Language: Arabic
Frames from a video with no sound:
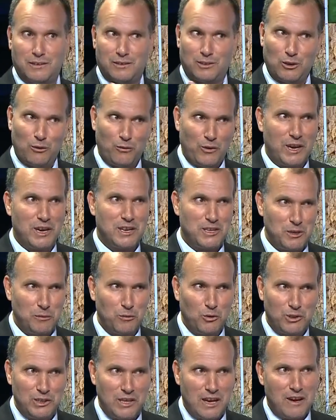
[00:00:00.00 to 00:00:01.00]
سوف
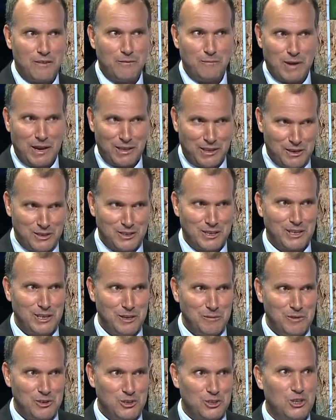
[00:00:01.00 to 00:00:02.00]
ياتي بوضياف بعد
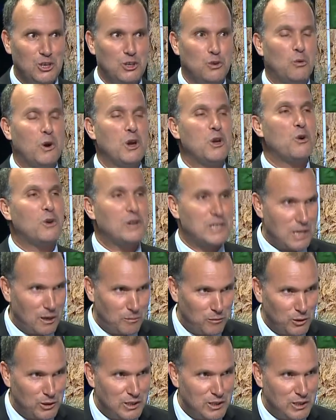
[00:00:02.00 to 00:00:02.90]
الشلل من جديد ويقتل